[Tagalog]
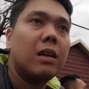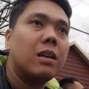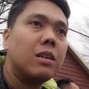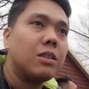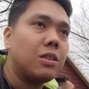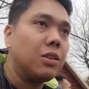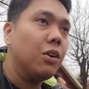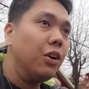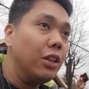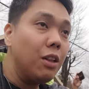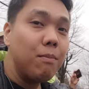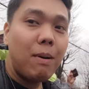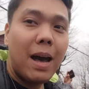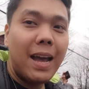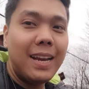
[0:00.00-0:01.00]
So, ito
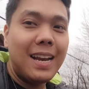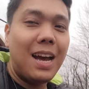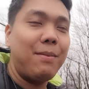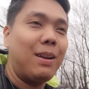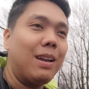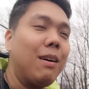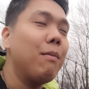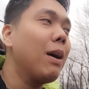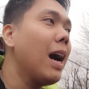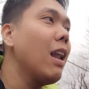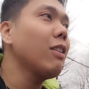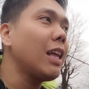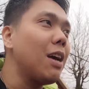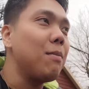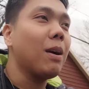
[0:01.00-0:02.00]
yung bahay namin.
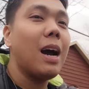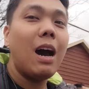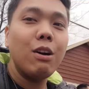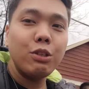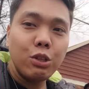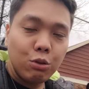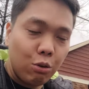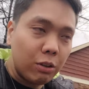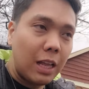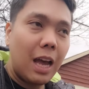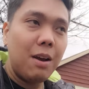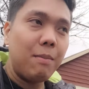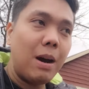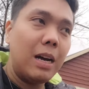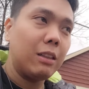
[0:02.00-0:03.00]
Magano tayo? Mag-house tour
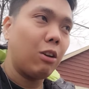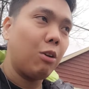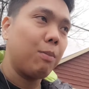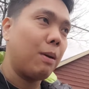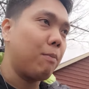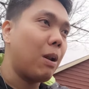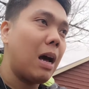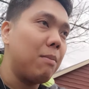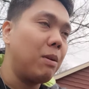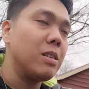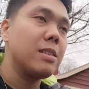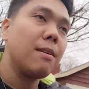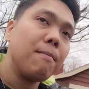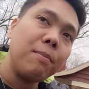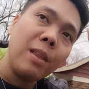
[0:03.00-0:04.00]
tayo mga tropa.
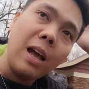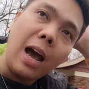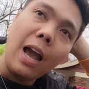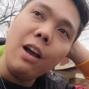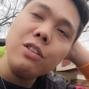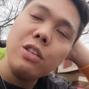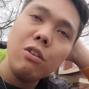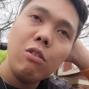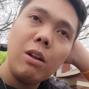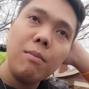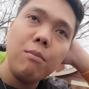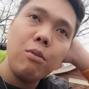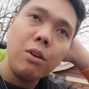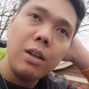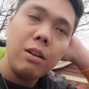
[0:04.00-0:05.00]
Promise. Ayusin ko lang
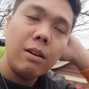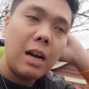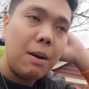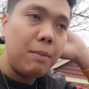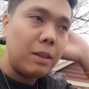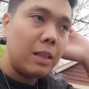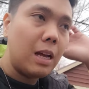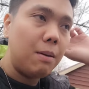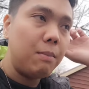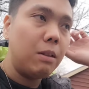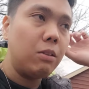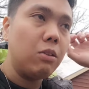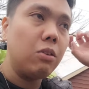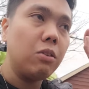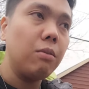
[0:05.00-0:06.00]
muna yung gamit
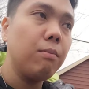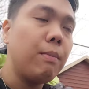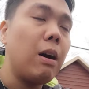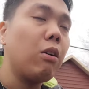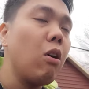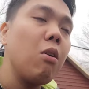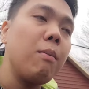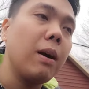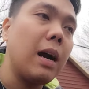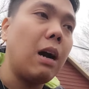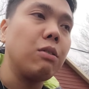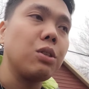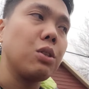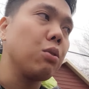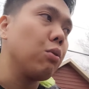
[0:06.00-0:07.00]
namin doon bago ako
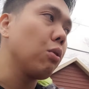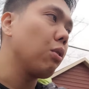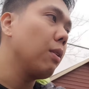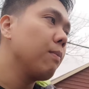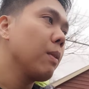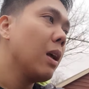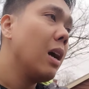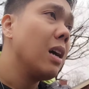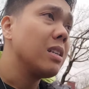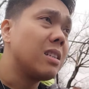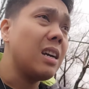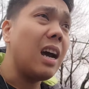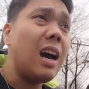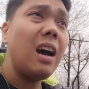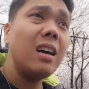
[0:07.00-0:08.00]
mag-house tour.
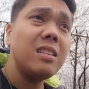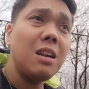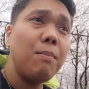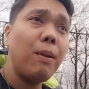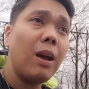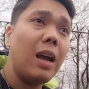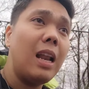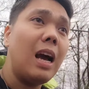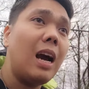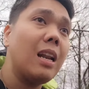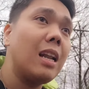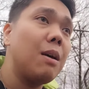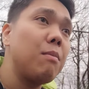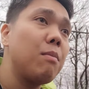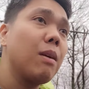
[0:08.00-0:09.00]
Saka, siyempre, kailangan
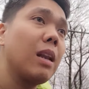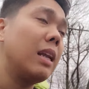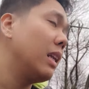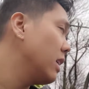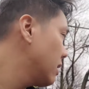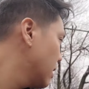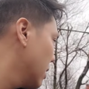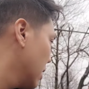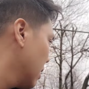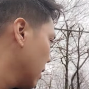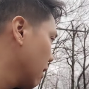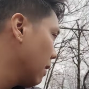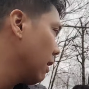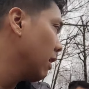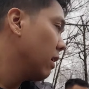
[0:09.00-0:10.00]
namin maglinis.
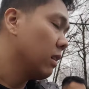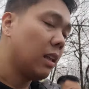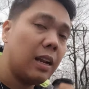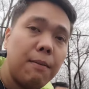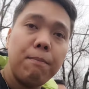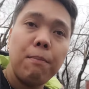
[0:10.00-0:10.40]
Tara.